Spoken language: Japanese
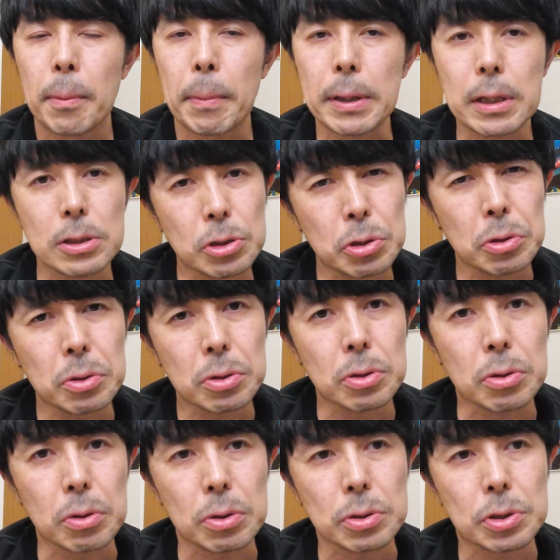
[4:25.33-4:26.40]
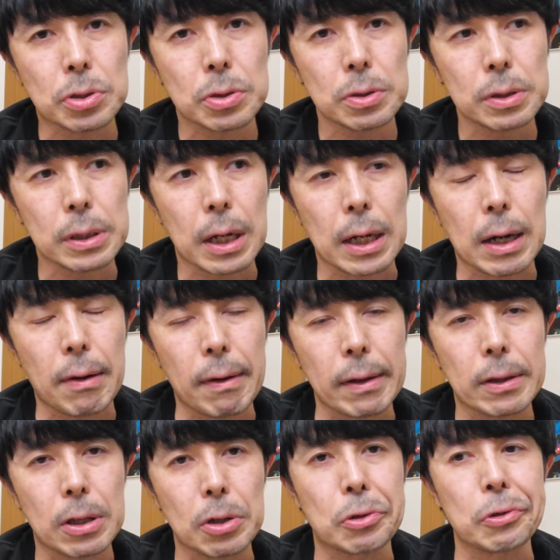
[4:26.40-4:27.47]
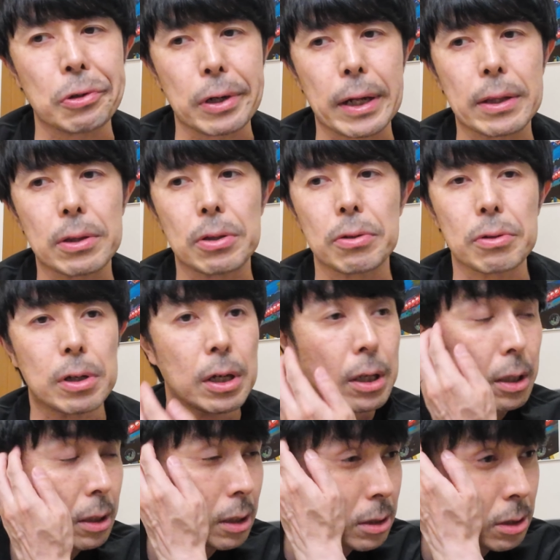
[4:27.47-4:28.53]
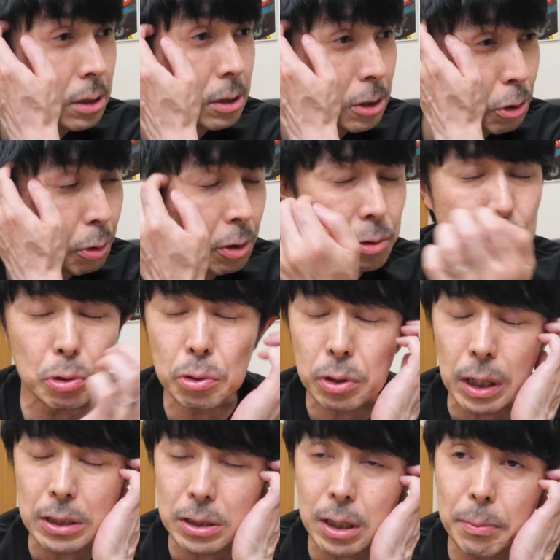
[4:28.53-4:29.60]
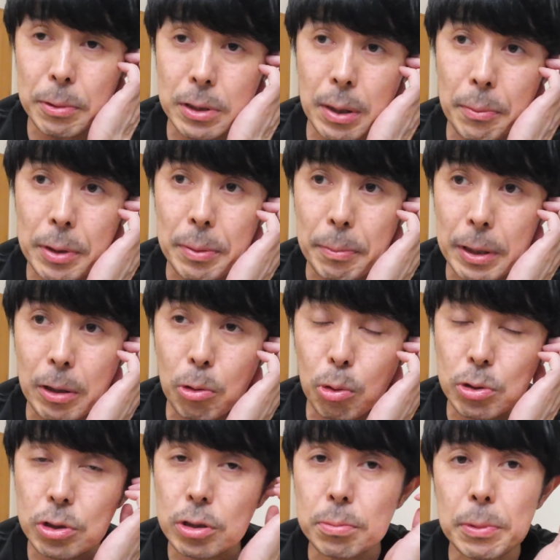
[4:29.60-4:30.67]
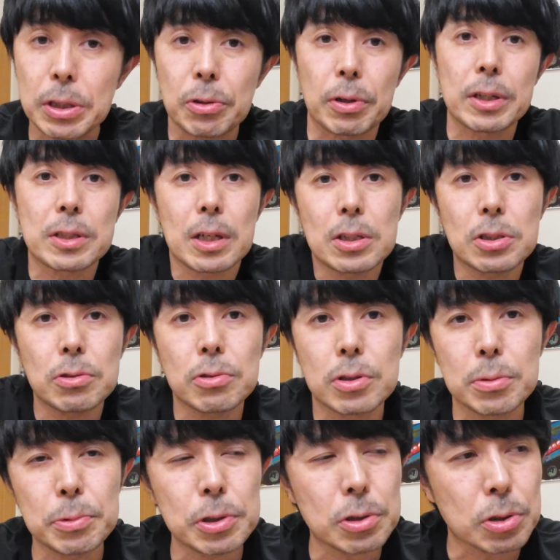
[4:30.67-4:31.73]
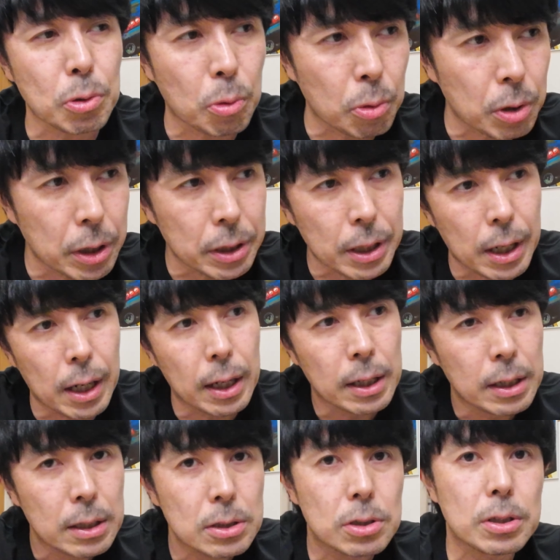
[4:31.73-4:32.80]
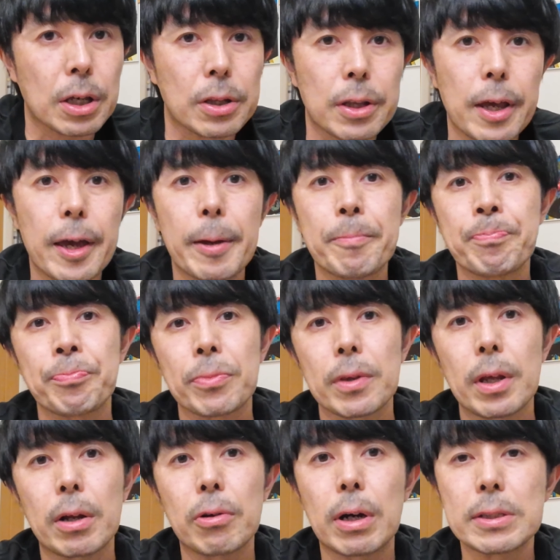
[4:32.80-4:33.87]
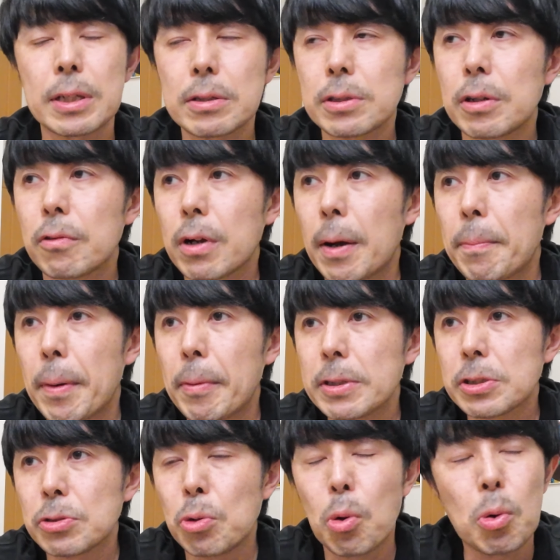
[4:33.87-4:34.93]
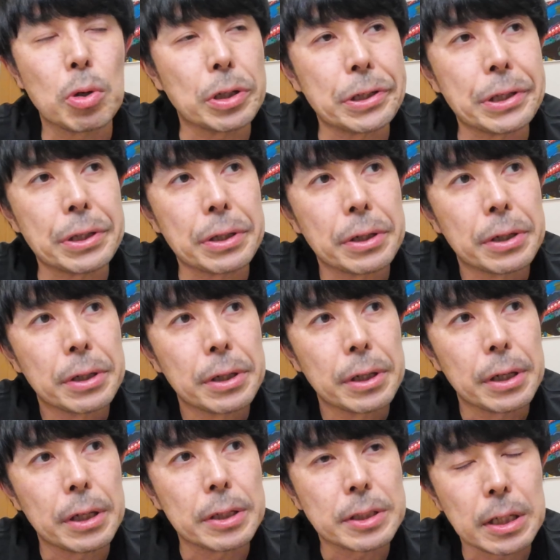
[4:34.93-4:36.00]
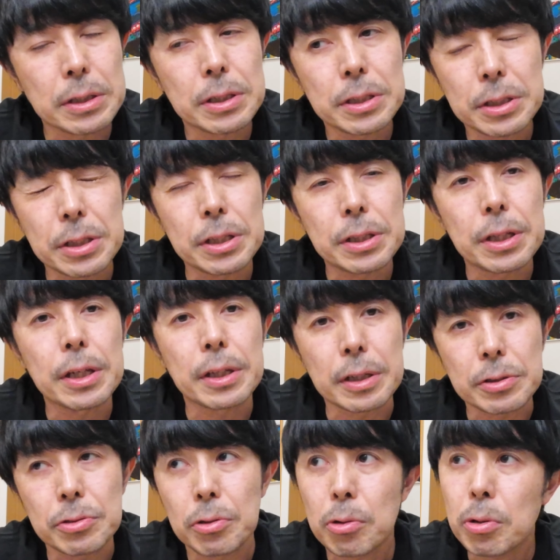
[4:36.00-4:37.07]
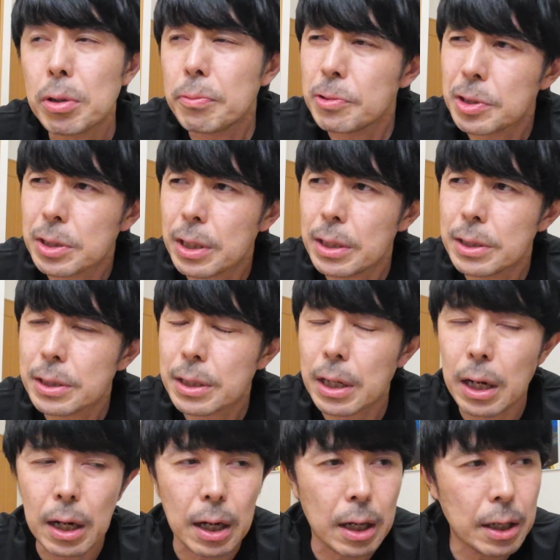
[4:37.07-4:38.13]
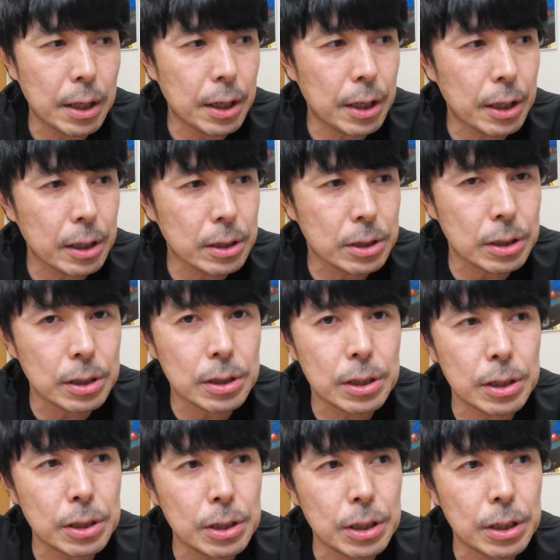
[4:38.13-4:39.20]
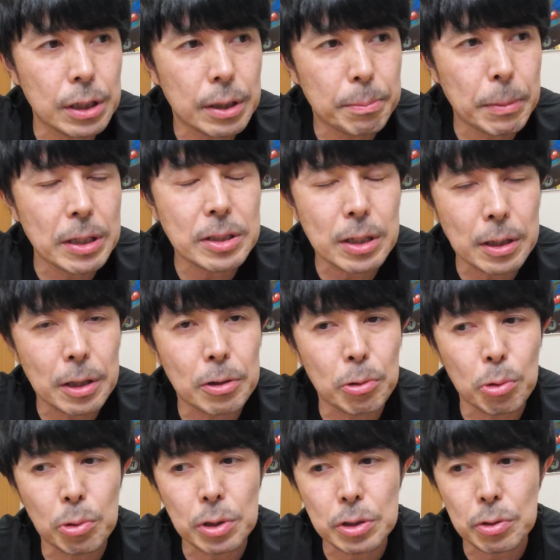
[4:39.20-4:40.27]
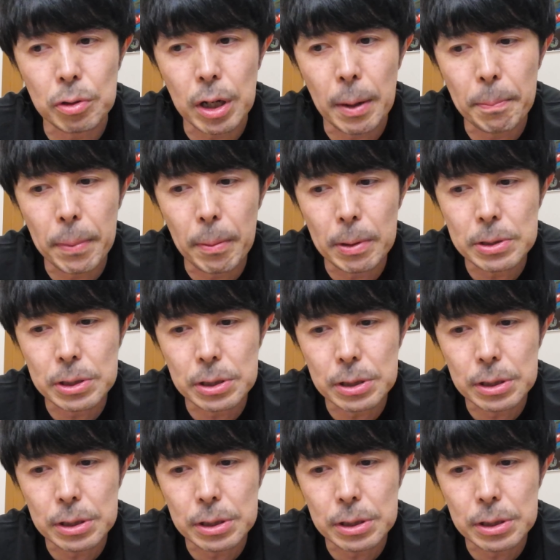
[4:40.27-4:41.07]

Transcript: またちょっと種類が変わってくるなっていう。でそれをちょっと確かめるためにまた 50mm のね最新のズミルクスをこの間つけてあの浅草のかっぱ橋の方に、え撮影しに行ってきたんですよ。これも近々、えー、キンキンにメインチャンネルの方でそのかっぱ橋、